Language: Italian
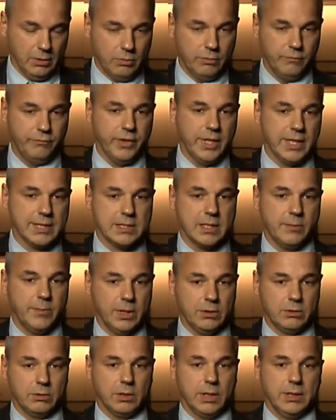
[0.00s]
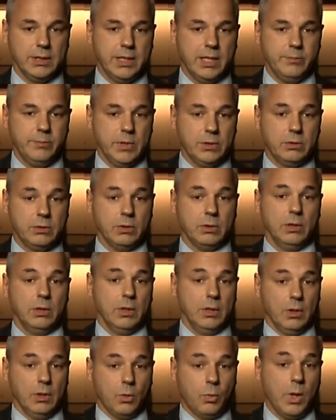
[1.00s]
un finanziamento del debito
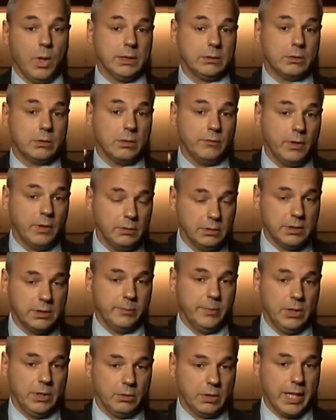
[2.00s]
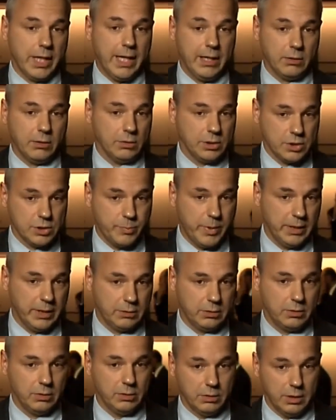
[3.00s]
quattro volte meno caro
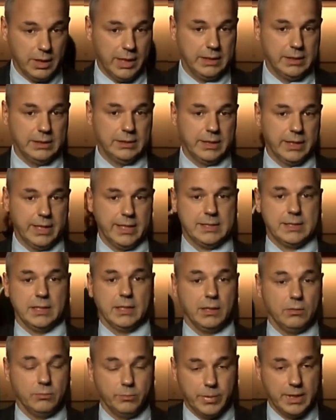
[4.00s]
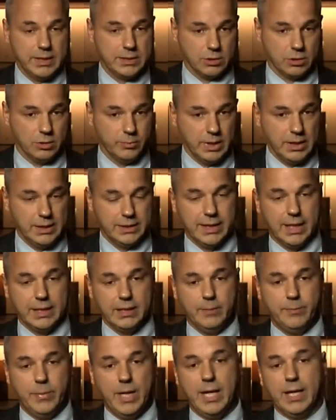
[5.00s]
rispetto agli interessi che un paese come
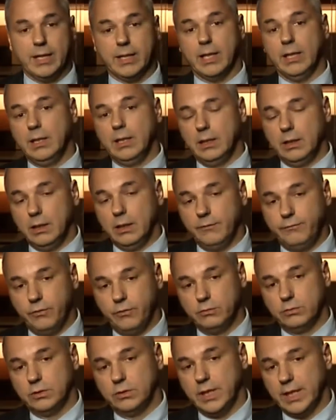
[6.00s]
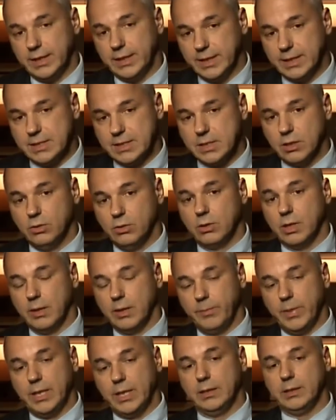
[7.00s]
l'Italia paga, il fondo di
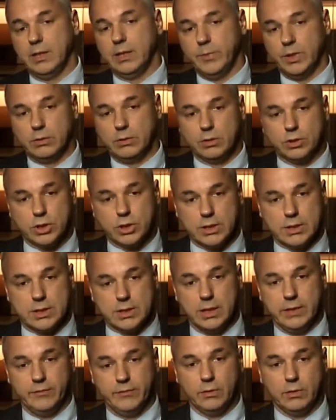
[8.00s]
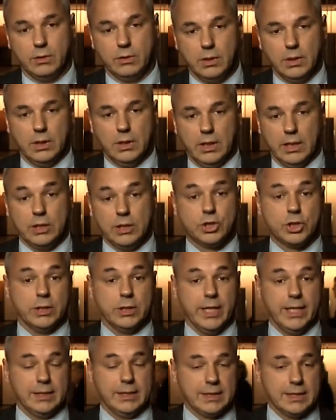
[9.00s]
redenzione per il debito eccessivo
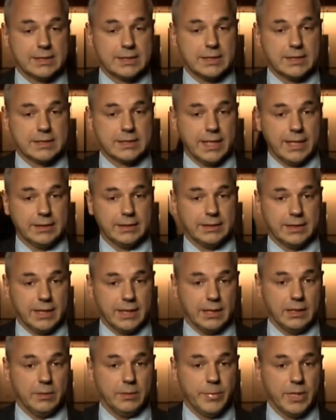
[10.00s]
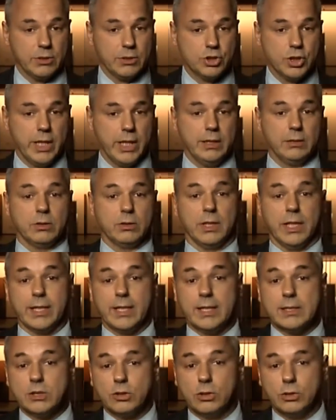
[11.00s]
eccedente il 60%, la
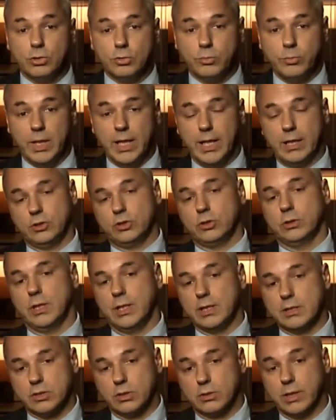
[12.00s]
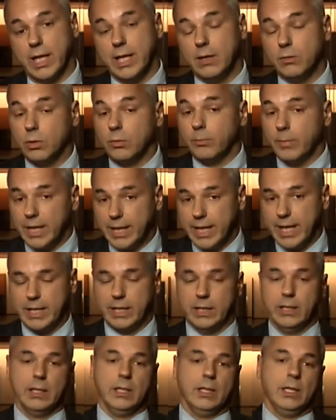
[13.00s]
creazione di un bilancio della zona euro
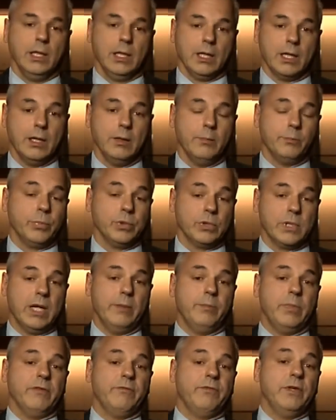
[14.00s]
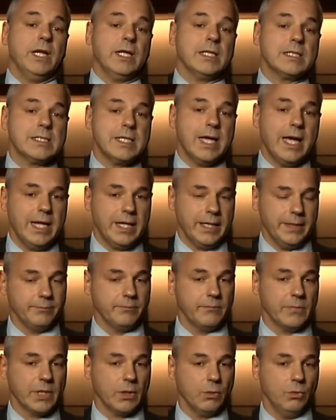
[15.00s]
magari che potrebbe finanziare
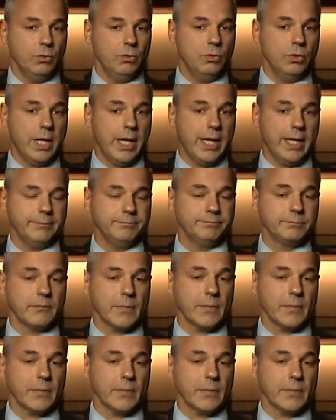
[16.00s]
una